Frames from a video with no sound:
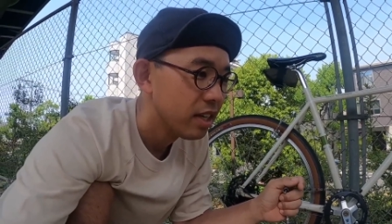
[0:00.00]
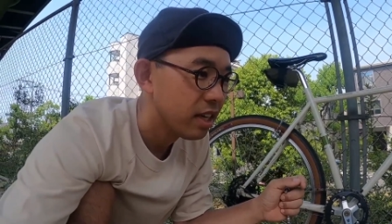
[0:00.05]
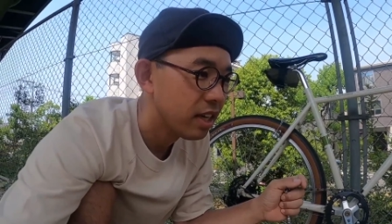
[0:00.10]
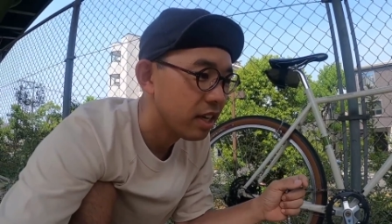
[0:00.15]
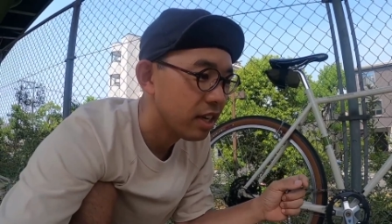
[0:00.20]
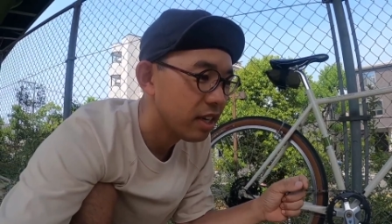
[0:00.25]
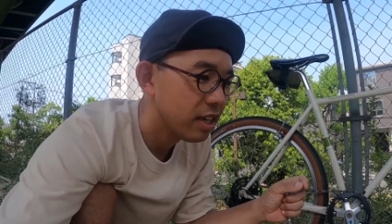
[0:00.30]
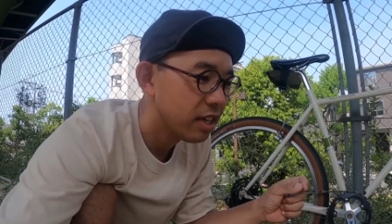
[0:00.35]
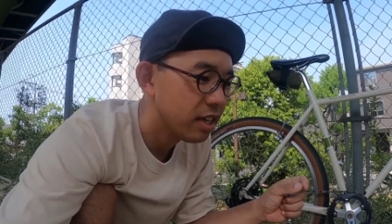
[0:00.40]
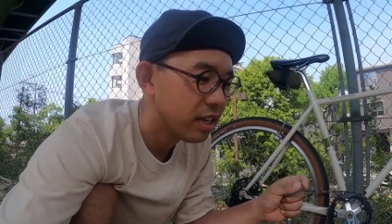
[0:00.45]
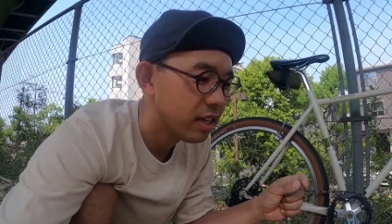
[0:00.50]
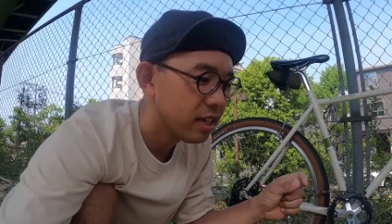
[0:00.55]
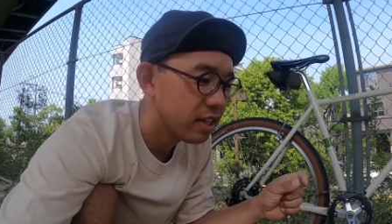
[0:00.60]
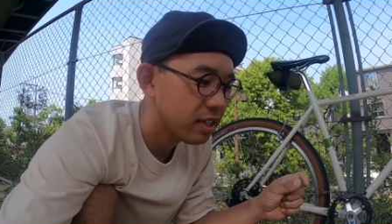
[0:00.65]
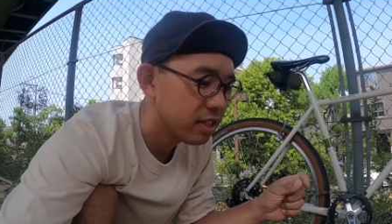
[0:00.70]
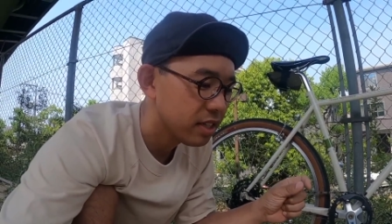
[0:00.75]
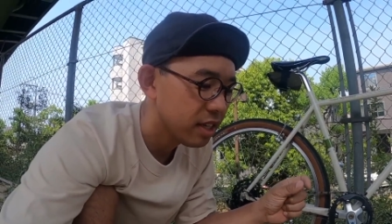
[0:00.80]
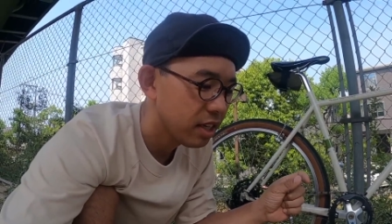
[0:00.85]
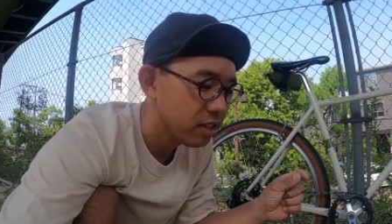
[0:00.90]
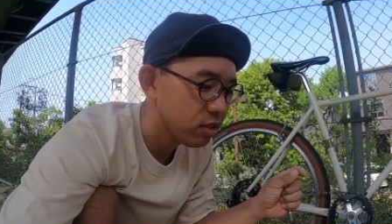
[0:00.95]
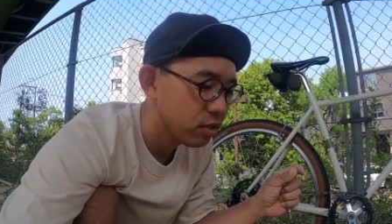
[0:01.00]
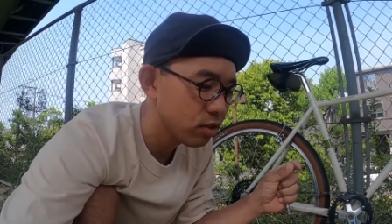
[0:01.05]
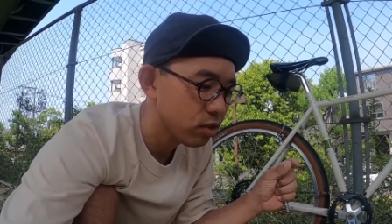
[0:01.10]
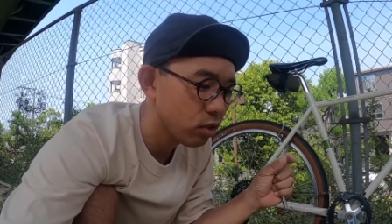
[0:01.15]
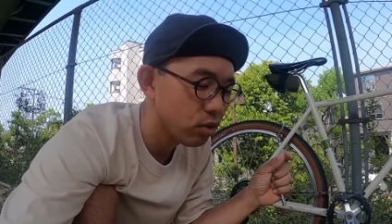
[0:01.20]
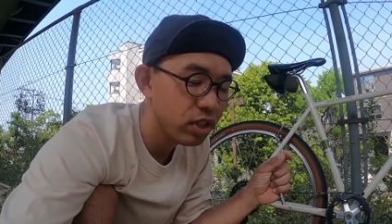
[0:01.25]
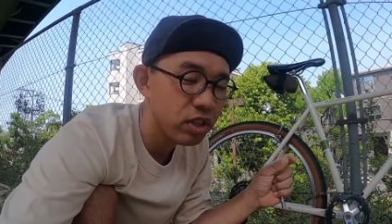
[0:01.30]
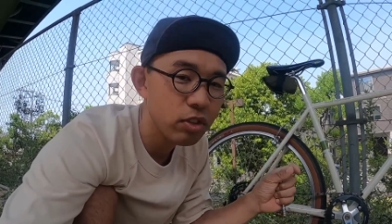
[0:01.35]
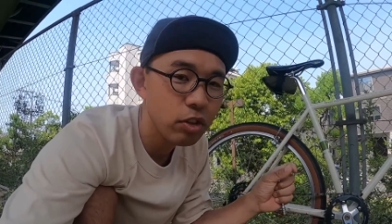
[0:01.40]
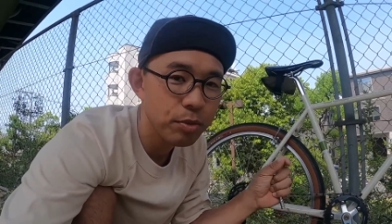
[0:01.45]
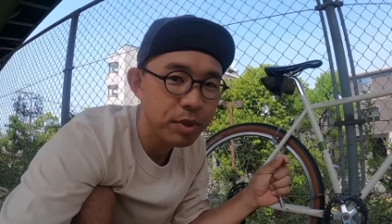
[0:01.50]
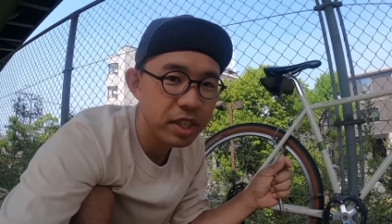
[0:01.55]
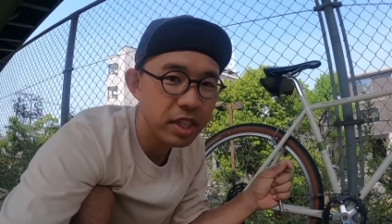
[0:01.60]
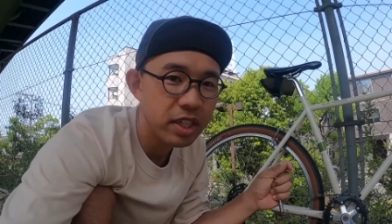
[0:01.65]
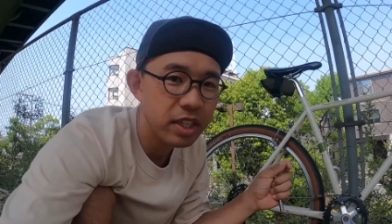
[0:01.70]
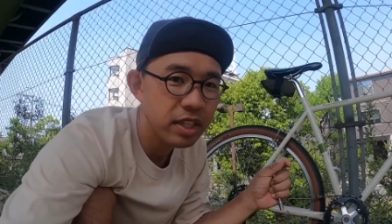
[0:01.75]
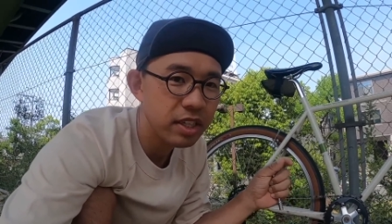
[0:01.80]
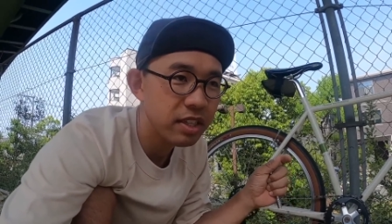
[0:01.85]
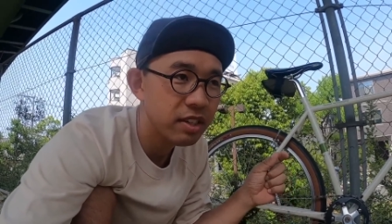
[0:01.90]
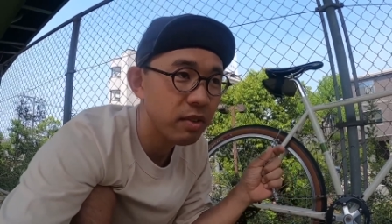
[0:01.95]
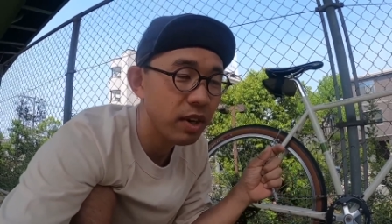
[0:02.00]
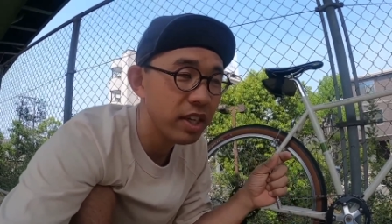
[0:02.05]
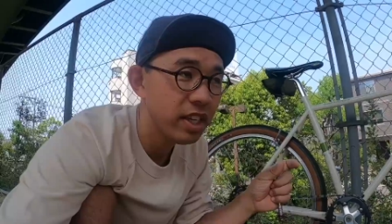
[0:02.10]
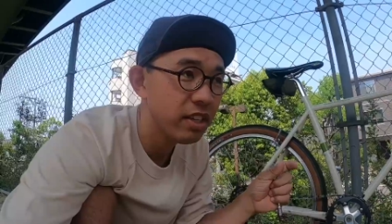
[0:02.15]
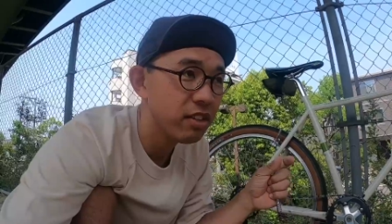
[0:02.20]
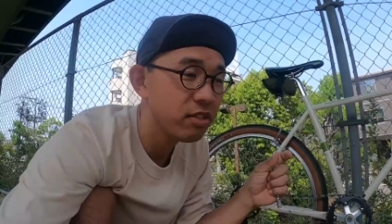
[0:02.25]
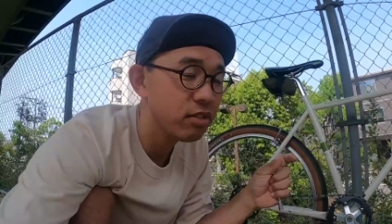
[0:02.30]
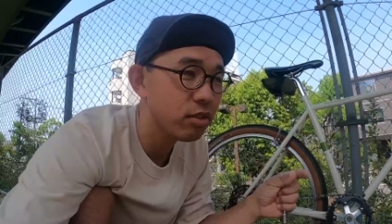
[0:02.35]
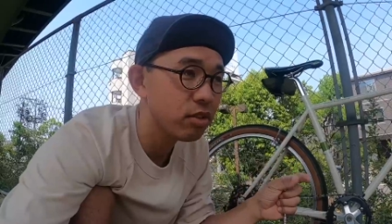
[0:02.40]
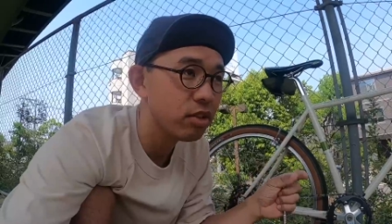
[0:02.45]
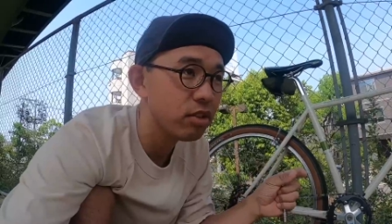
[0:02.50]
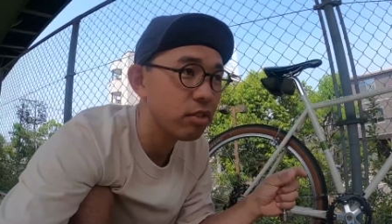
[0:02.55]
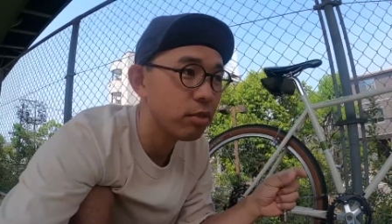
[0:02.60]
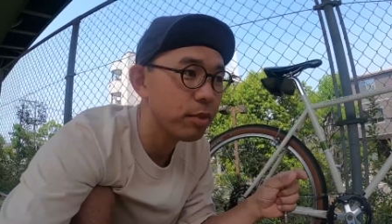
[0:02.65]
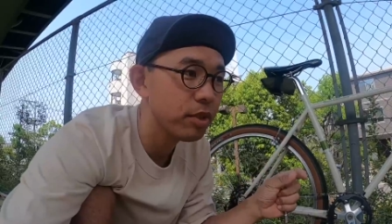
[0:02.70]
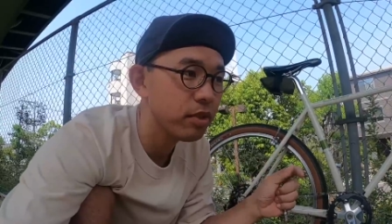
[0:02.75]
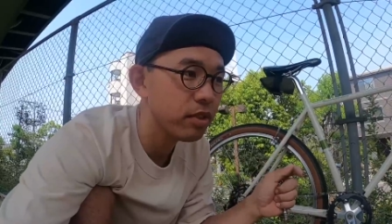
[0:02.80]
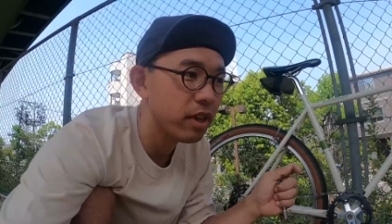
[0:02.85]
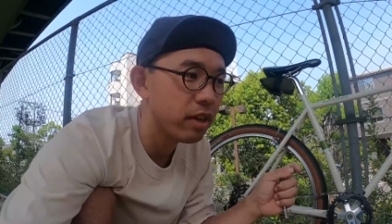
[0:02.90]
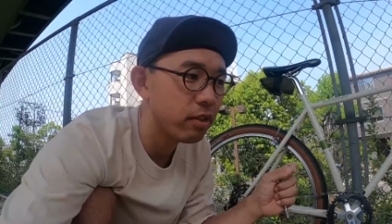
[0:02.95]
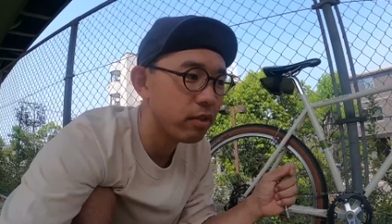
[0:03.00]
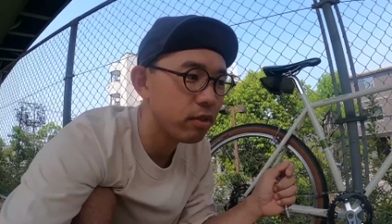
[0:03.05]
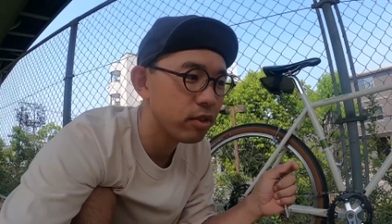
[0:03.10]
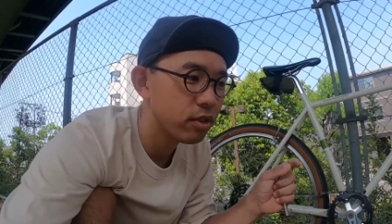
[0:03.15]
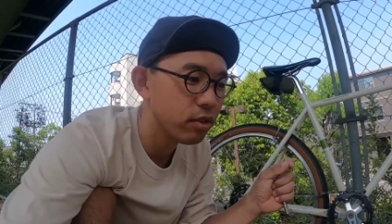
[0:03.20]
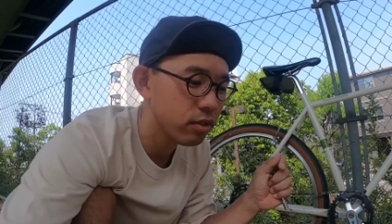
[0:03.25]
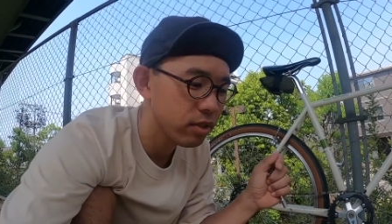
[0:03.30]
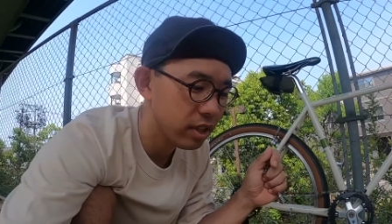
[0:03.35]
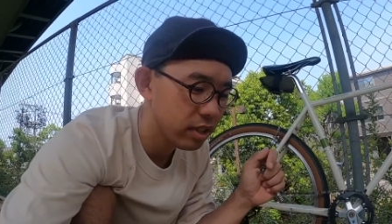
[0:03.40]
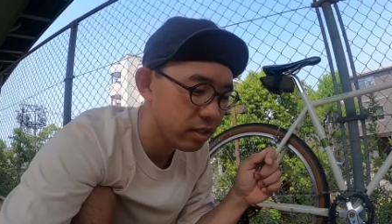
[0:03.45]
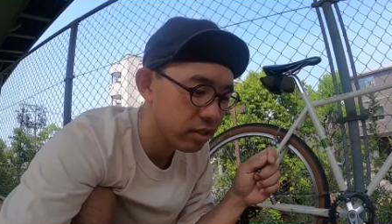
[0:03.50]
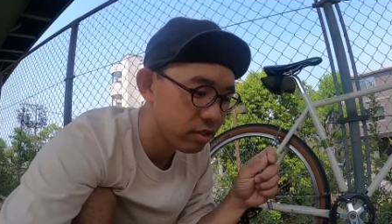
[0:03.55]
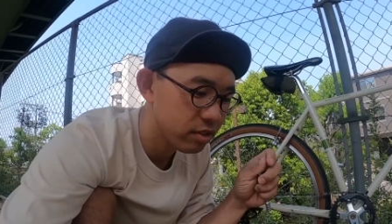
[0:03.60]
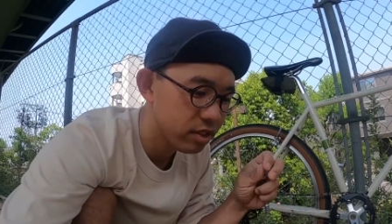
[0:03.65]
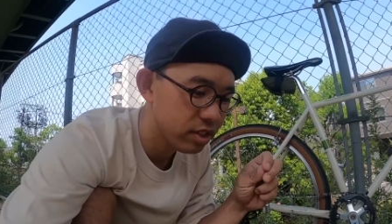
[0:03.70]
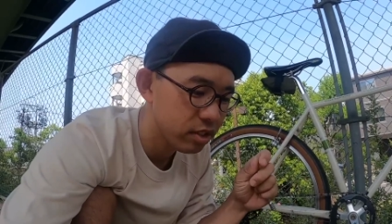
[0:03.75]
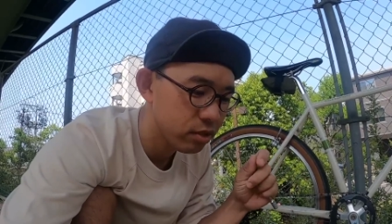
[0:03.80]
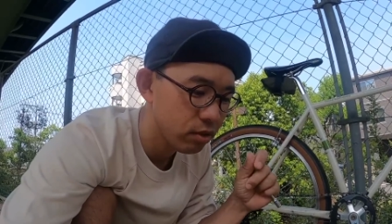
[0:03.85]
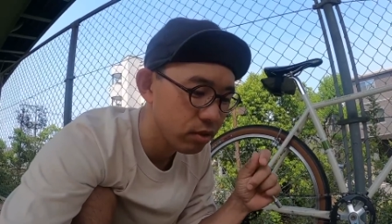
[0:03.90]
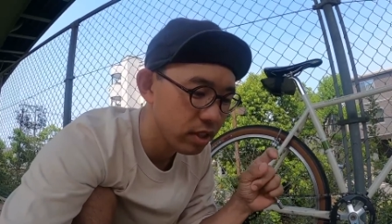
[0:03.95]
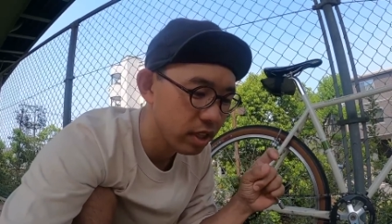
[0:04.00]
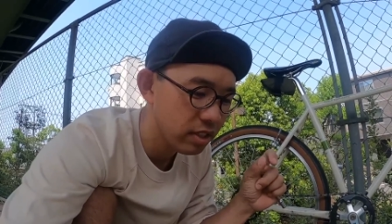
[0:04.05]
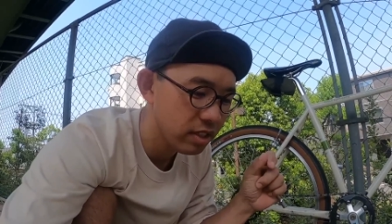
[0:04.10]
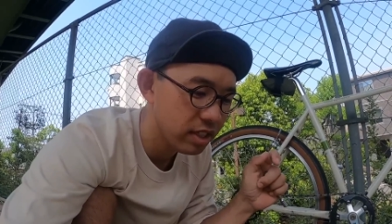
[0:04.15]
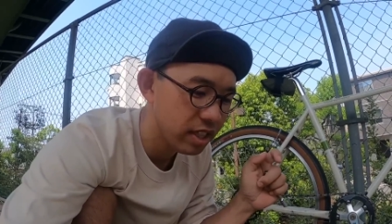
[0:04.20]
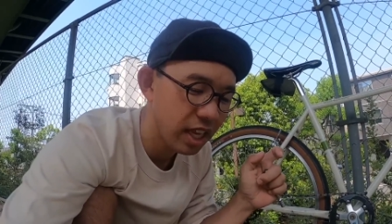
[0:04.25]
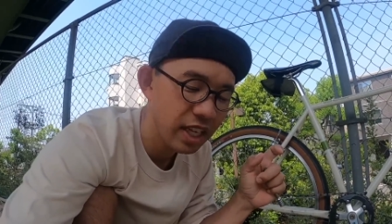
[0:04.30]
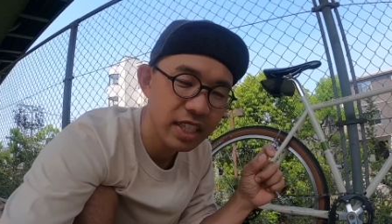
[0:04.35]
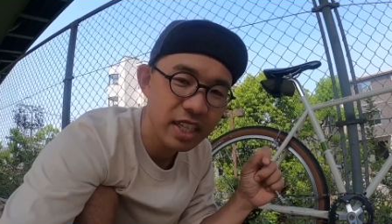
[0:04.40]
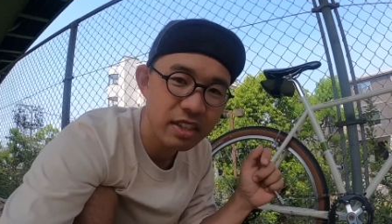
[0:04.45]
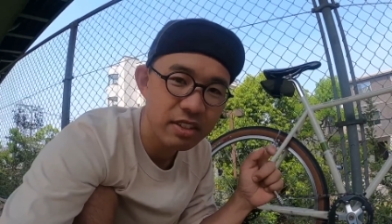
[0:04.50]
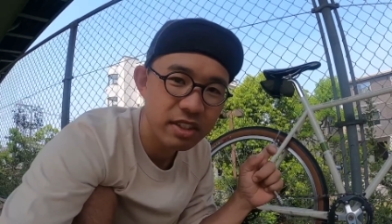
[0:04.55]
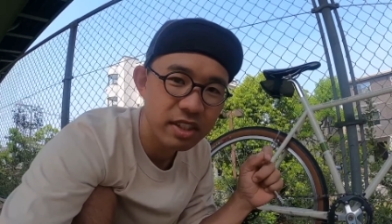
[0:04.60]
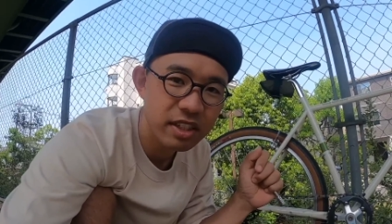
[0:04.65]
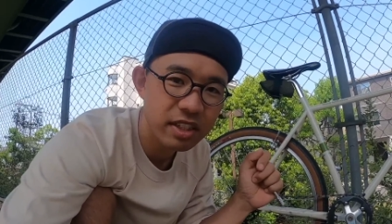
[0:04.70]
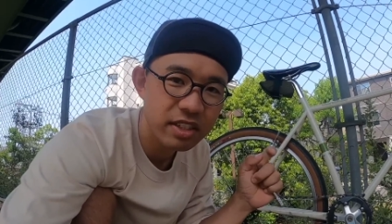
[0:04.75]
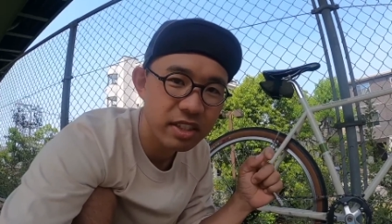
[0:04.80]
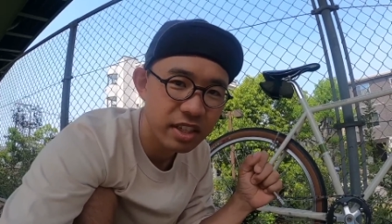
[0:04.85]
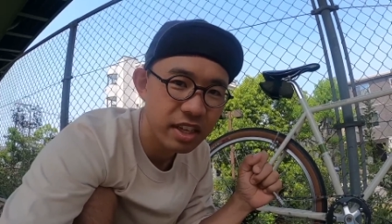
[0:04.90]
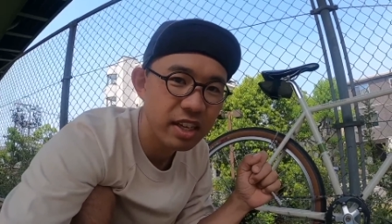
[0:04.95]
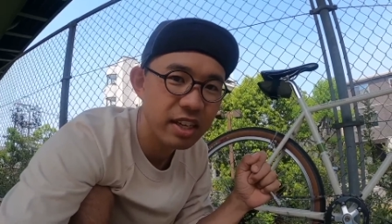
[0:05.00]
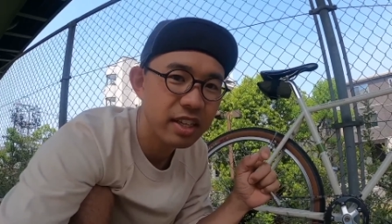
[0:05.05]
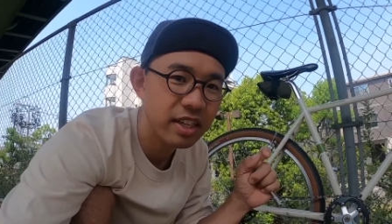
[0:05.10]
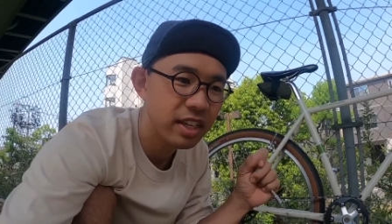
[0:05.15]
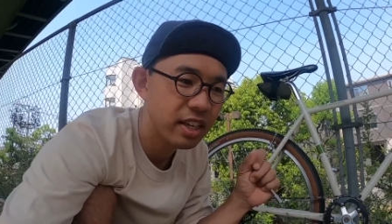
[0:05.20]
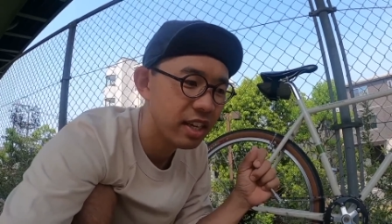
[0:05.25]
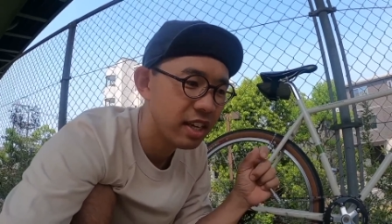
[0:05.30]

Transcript: えー、最初初期伸びワイヤーの初期伸びとかをこう調節する調節ダイヤルがですね、